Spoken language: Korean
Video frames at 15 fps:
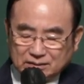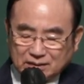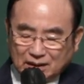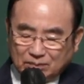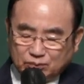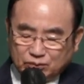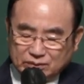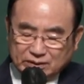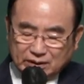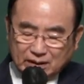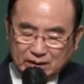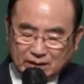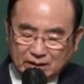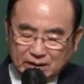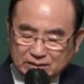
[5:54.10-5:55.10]
다 불신앙에
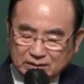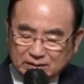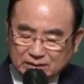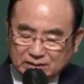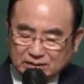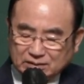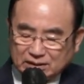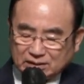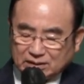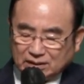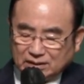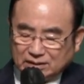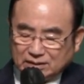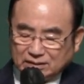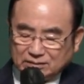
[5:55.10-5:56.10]
빠져서 지금
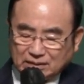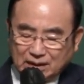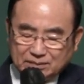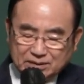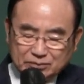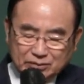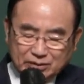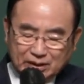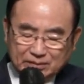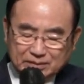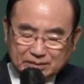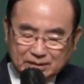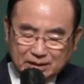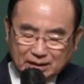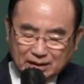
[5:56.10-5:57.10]
세상이 지금 아비만
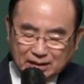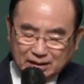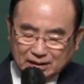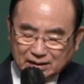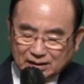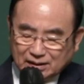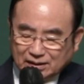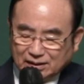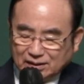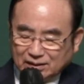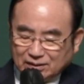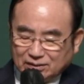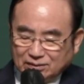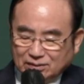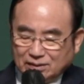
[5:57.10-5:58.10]
합니까?
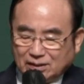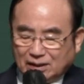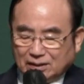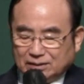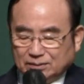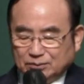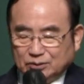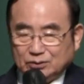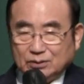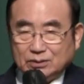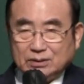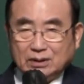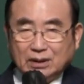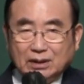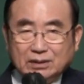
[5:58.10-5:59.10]
그러니까 아침부터
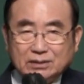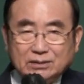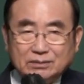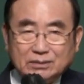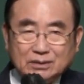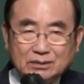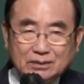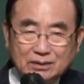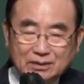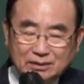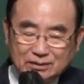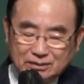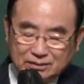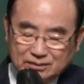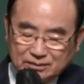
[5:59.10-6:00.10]
시작했어요. 뭐.
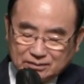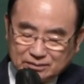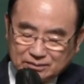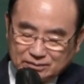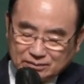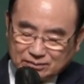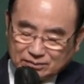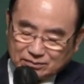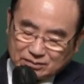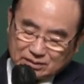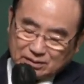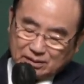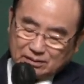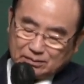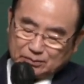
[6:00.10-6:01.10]
또
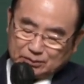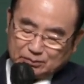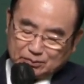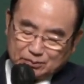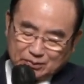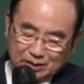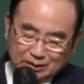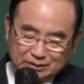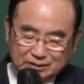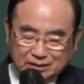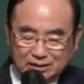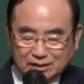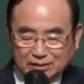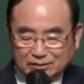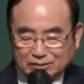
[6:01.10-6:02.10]
저녁에 뭐 퇴근
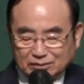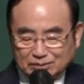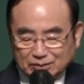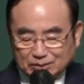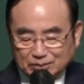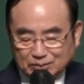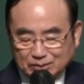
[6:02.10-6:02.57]
시간에 뭐